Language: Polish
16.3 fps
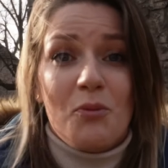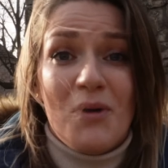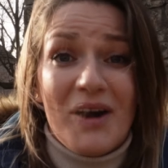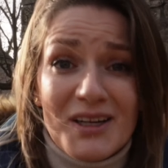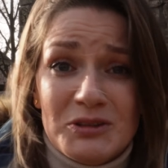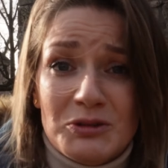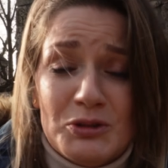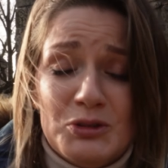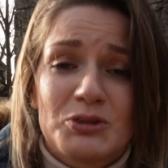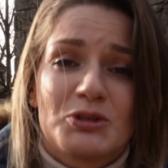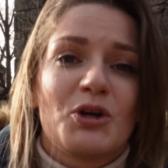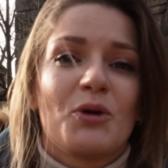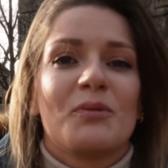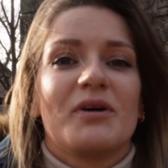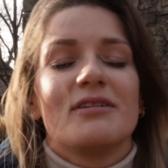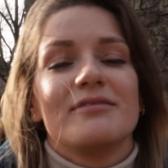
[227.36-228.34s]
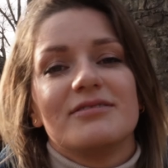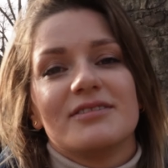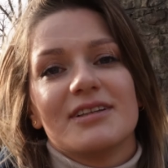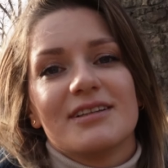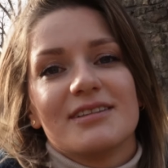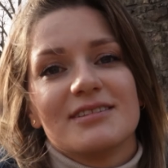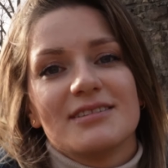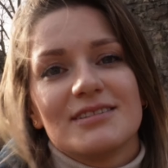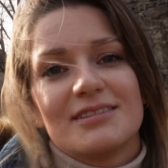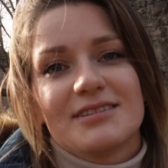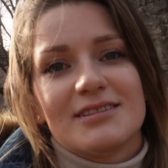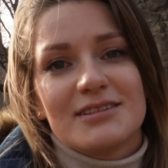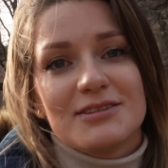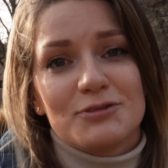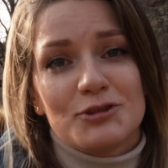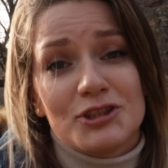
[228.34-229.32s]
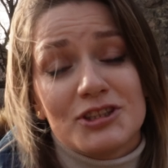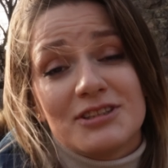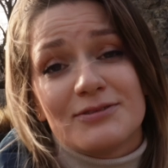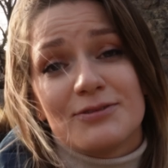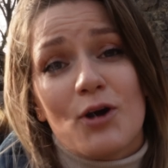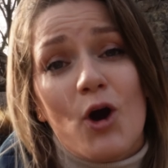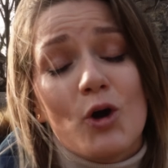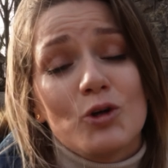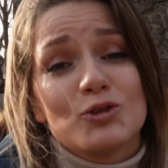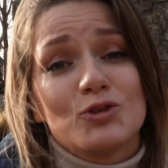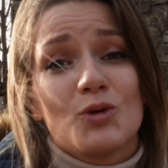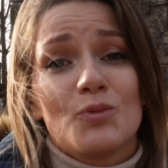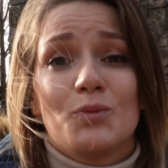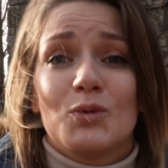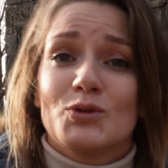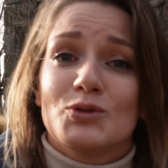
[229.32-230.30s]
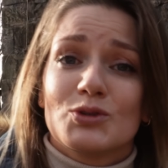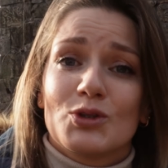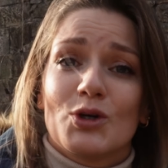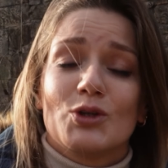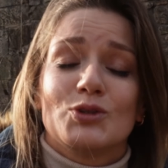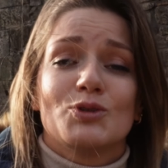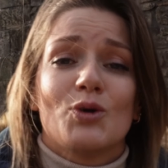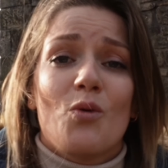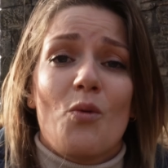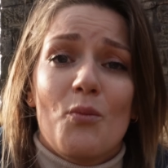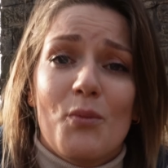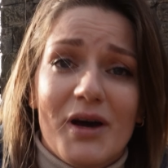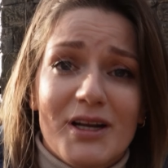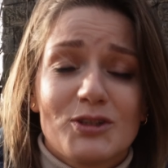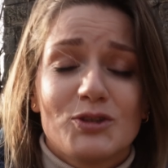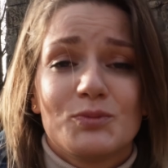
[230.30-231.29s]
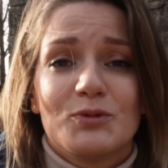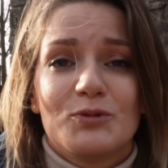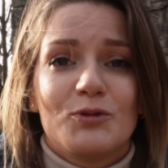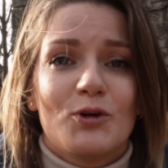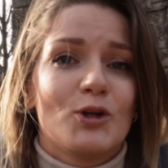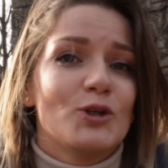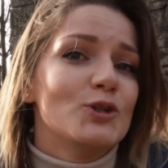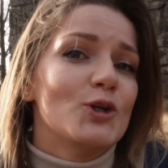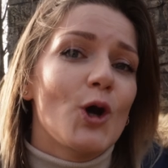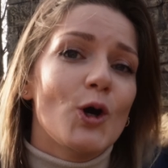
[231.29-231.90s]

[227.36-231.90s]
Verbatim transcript: bardzo strome, więc wszyscy wchodzą bądź schodzą bardzo powoli,